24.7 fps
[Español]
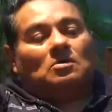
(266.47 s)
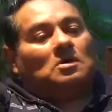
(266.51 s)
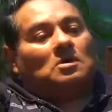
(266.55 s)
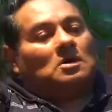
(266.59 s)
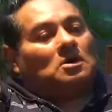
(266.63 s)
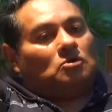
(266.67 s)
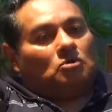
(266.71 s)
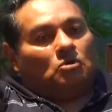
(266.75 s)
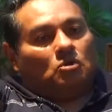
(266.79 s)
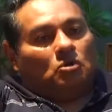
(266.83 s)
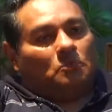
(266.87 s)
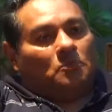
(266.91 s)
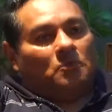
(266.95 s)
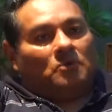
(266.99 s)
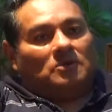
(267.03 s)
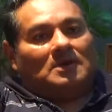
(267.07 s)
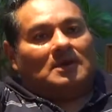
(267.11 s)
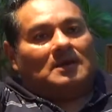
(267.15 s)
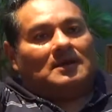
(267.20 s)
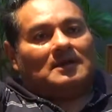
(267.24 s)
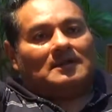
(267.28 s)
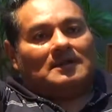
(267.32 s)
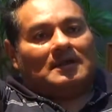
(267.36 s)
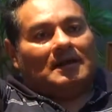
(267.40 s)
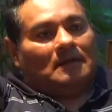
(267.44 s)
Me dijeron que yo no
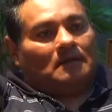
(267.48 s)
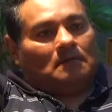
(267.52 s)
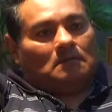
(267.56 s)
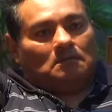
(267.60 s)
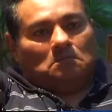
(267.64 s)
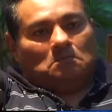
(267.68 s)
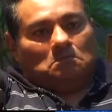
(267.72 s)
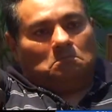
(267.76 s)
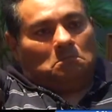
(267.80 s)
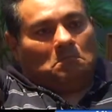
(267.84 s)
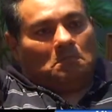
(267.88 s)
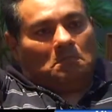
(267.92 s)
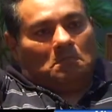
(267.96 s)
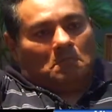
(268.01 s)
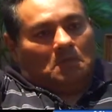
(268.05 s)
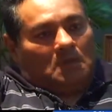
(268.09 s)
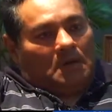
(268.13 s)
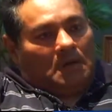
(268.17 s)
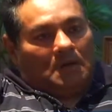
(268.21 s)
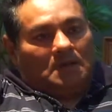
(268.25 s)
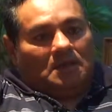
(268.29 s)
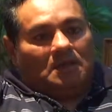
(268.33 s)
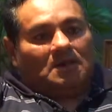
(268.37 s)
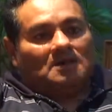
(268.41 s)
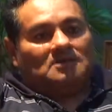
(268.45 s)
podía nadar.
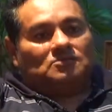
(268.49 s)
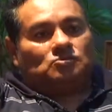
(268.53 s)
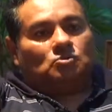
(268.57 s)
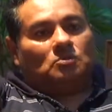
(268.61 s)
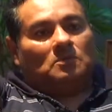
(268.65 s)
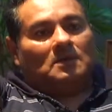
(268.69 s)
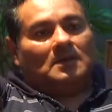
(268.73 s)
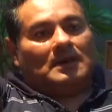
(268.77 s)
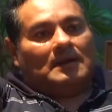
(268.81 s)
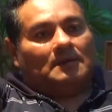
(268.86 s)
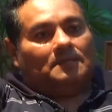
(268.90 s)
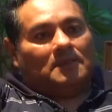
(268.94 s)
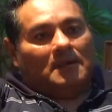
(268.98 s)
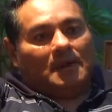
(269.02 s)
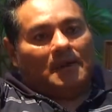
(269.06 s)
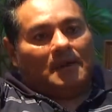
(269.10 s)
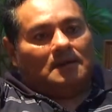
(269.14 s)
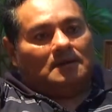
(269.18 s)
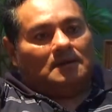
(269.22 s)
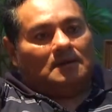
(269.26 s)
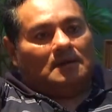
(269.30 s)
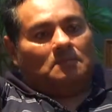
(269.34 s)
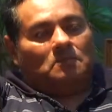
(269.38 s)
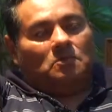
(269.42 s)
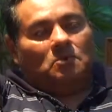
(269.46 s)
Ayer estuve en la
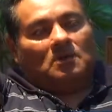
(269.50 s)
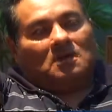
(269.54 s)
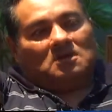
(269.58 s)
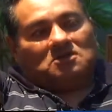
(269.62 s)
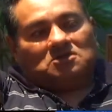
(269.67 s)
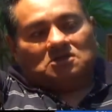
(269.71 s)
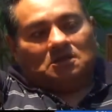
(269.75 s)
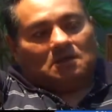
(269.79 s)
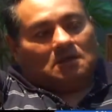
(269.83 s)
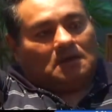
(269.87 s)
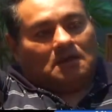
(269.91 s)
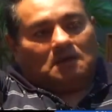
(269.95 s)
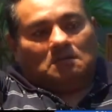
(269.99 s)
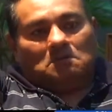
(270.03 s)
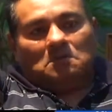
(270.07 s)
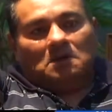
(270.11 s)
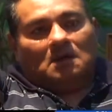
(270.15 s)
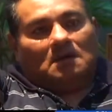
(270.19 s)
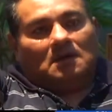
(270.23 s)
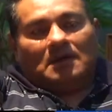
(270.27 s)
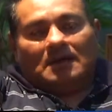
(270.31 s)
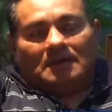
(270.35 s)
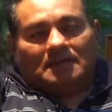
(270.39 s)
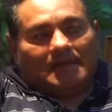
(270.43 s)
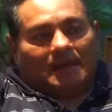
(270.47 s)
playa en Boca Chica,
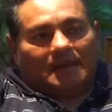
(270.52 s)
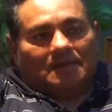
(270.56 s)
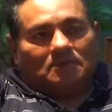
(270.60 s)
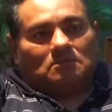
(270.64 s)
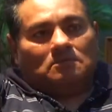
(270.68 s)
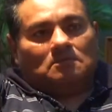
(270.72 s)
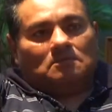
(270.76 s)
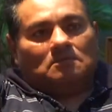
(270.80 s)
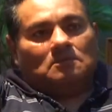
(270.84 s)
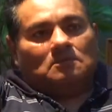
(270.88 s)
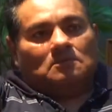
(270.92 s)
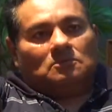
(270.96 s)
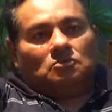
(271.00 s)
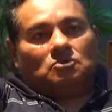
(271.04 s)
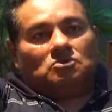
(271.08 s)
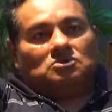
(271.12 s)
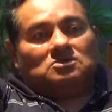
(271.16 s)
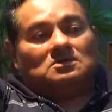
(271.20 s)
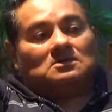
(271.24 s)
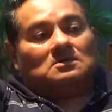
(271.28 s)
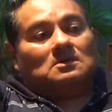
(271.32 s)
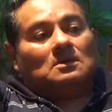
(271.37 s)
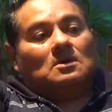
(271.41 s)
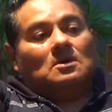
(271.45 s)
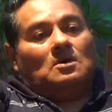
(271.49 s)
he nadado.
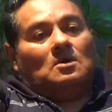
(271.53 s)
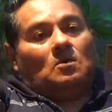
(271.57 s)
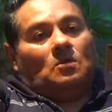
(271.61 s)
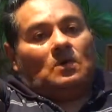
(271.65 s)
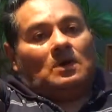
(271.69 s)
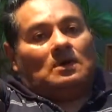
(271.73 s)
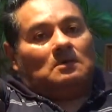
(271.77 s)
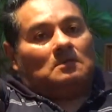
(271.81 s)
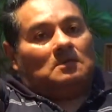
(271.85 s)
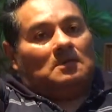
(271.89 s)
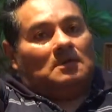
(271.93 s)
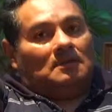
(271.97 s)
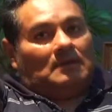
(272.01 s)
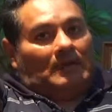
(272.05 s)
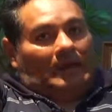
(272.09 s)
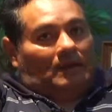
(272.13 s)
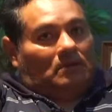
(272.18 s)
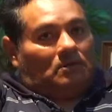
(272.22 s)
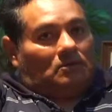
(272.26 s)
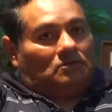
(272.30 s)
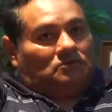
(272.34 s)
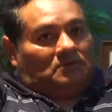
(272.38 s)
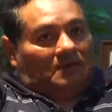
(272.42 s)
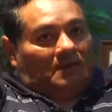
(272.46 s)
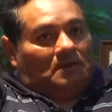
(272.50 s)
Entonces cuando
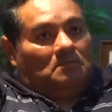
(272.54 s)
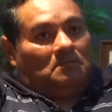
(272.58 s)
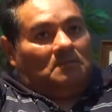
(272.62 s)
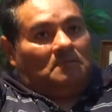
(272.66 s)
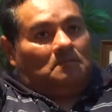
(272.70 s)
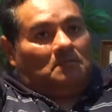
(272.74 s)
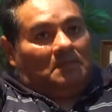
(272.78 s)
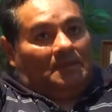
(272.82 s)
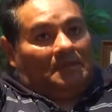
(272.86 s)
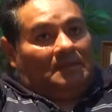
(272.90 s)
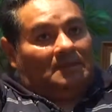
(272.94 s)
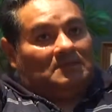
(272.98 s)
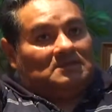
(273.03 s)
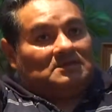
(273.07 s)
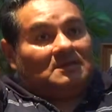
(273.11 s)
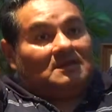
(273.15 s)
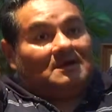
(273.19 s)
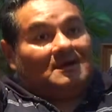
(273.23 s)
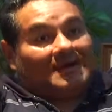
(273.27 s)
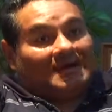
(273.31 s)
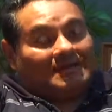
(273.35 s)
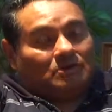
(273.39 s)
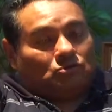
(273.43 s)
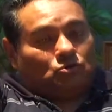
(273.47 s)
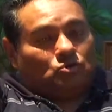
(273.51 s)
al contrario me, me
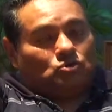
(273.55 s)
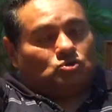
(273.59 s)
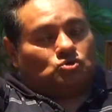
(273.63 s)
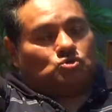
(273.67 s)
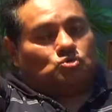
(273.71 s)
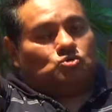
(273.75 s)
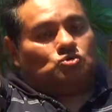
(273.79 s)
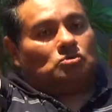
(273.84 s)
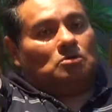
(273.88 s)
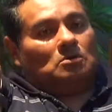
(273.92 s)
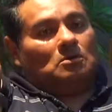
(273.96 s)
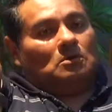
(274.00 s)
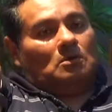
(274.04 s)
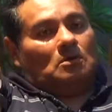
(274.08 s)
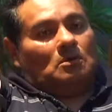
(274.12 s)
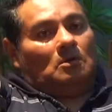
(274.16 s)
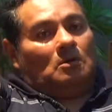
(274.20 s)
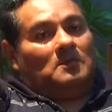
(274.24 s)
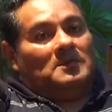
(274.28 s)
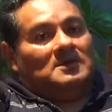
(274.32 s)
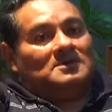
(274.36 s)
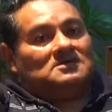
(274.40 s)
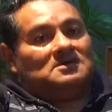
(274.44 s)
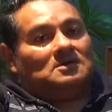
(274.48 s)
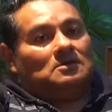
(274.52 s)
dicen retos
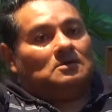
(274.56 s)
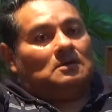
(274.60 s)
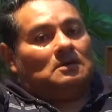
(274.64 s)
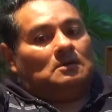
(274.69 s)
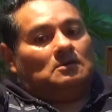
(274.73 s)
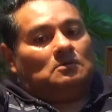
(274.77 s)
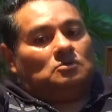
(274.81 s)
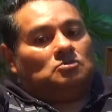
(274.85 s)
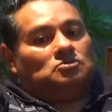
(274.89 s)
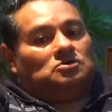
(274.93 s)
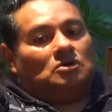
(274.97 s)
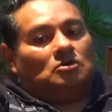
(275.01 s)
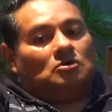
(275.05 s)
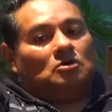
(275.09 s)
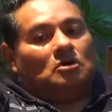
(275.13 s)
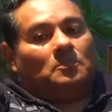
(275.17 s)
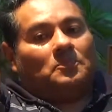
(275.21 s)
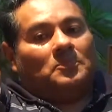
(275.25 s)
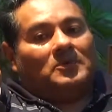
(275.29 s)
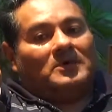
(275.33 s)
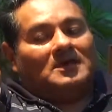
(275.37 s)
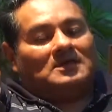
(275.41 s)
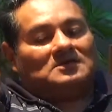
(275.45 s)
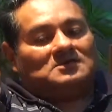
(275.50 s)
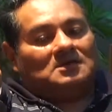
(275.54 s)
o me dicen, usted no
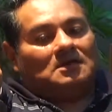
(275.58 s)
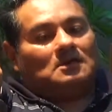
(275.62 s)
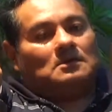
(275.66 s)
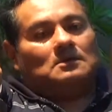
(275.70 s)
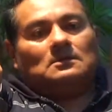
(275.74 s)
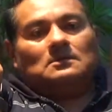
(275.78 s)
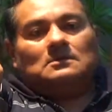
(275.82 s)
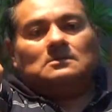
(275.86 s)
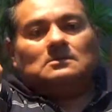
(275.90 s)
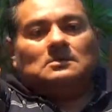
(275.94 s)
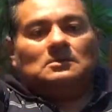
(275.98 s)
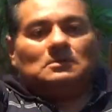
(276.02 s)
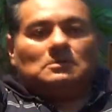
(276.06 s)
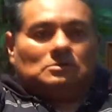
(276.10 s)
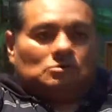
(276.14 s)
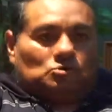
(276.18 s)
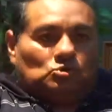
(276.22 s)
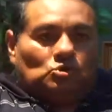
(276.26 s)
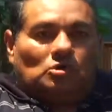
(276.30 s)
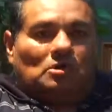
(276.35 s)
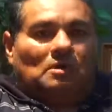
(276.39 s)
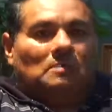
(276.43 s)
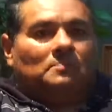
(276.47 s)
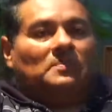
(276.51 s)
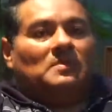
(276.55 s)
lo puede hacer,
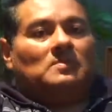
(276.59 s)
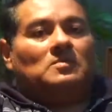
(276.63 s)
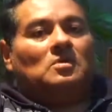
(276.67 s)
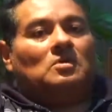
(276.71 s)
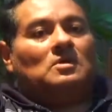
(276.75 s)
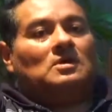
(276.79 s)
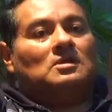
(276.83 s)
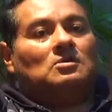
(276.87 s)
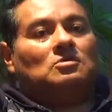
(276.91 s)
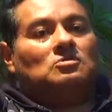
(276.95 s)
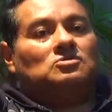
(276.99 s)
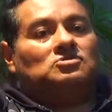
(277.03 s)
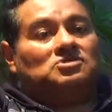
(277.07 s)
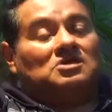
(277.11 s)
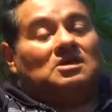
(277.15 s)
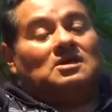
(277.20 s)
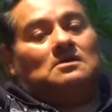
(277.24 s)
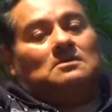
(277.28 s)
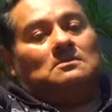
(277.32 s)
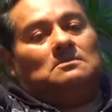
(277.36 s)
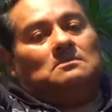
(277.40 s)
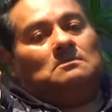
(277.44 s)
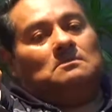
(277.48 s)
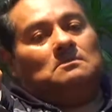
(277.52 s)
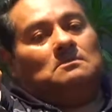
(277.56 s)
soy el primero que digo
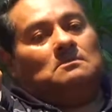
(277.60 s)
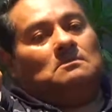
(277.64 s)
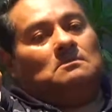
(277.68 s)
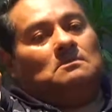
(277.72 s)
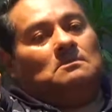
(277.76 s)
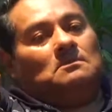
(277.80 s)
sí.